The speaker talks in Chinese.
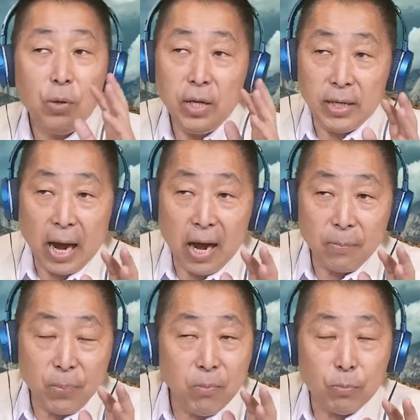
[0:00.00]
不理
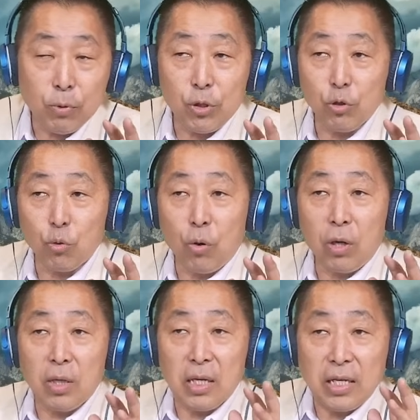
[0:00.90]
他，并不是
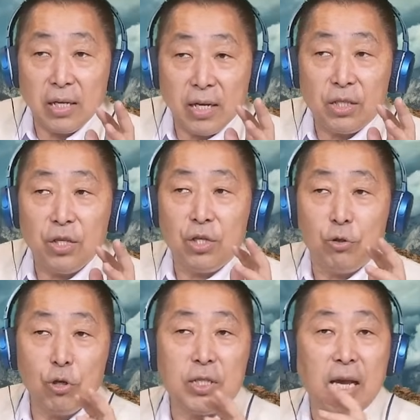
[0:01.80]
说你你自
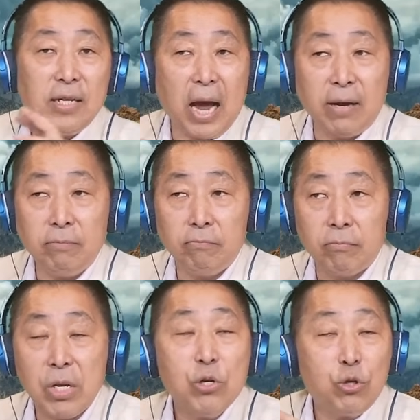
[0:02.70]
己去承担
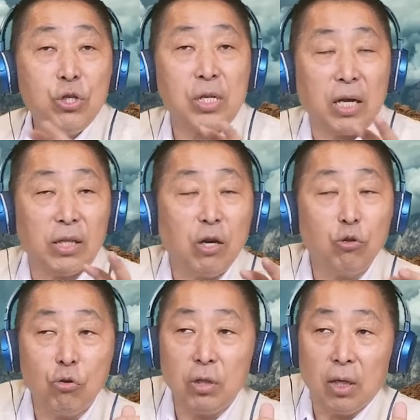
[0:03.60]
市场
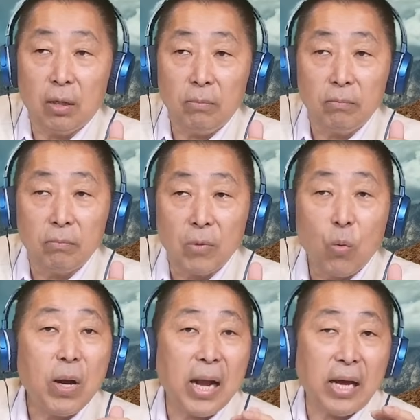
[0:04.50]
当中的
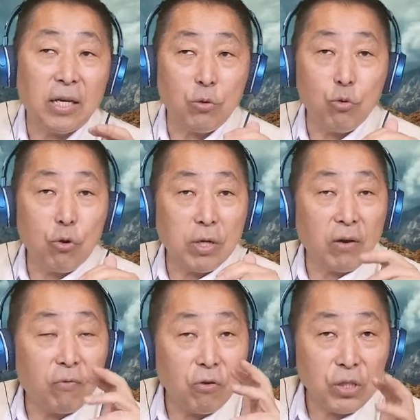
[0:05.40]
未来的舆论
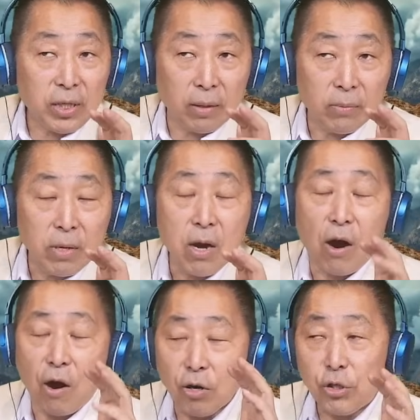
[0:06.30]
的风险，
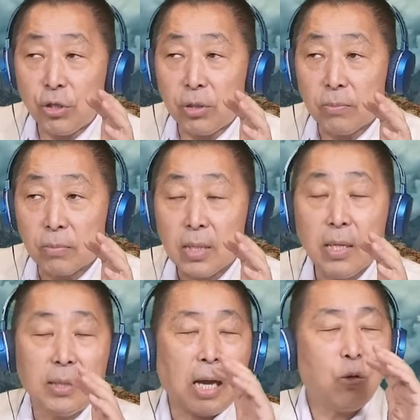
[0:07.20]
而是
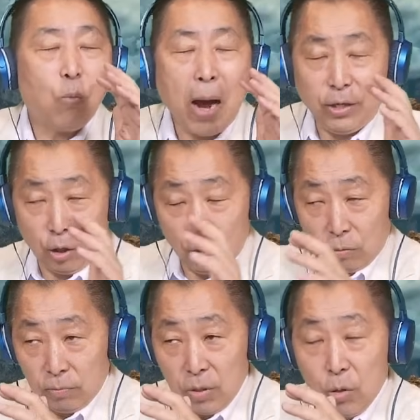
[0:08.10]
他的外
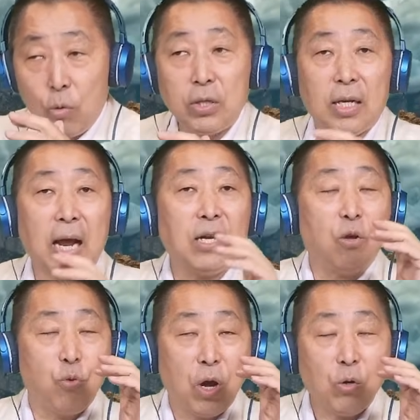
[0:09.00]
头或者他
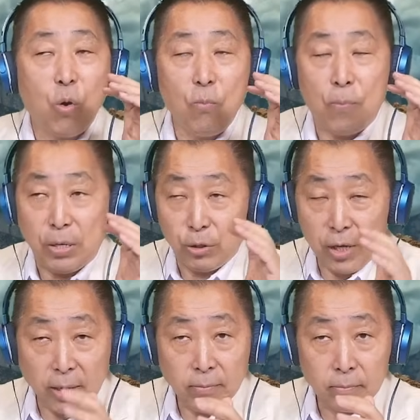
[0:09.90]
的员工本
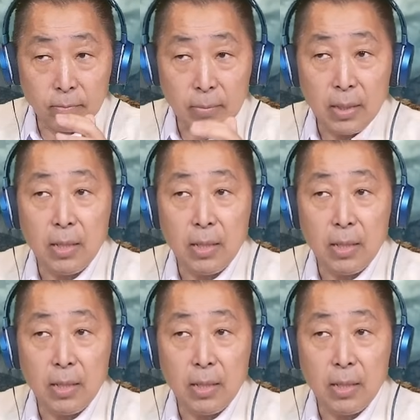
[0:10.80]
身，